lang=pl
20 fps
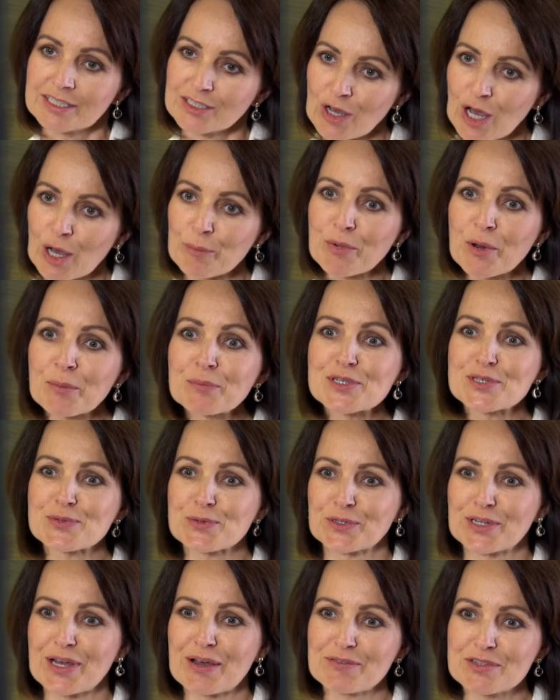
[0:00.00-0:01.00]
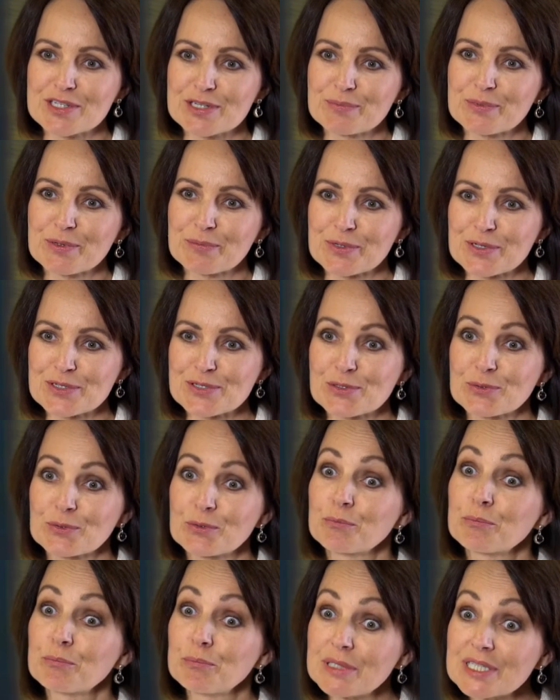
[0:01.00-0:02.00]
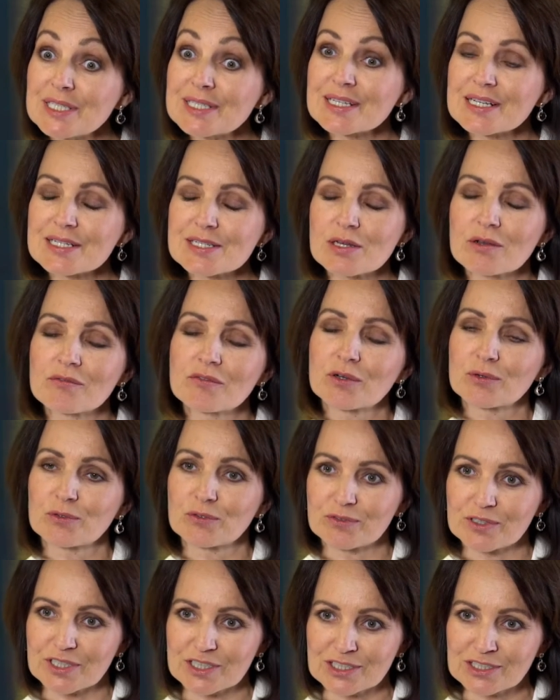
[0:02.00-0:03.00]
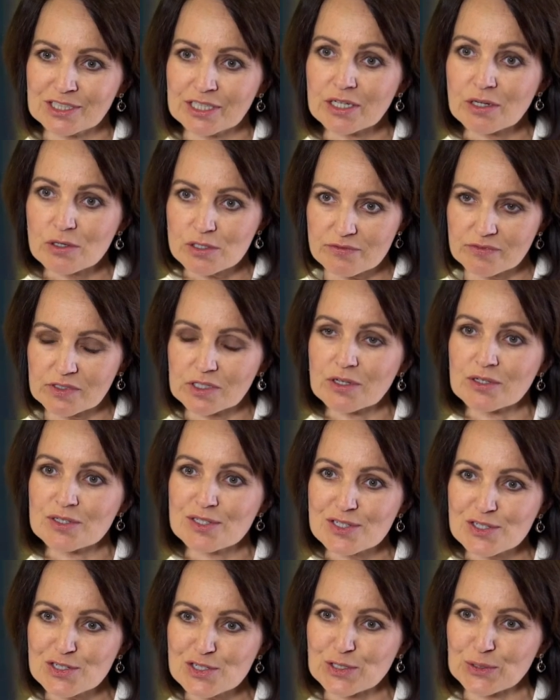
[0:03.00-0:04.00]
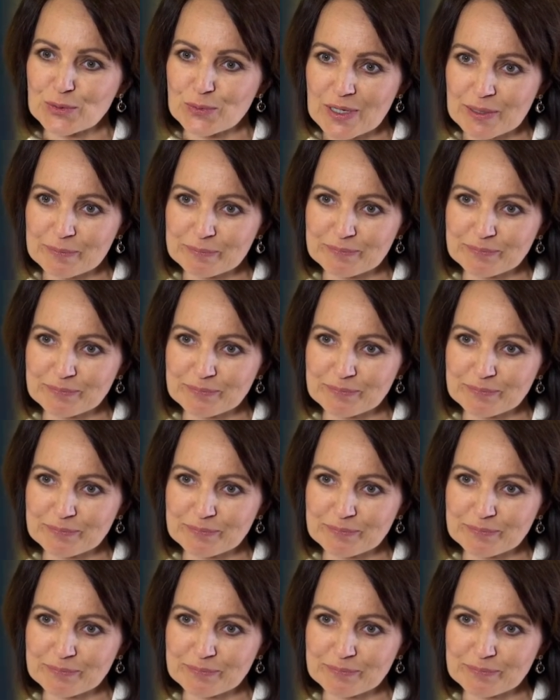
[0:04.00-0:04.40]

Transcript: no a pomysłodawcy po prostu biznesowo również rozwinąć skrzydła.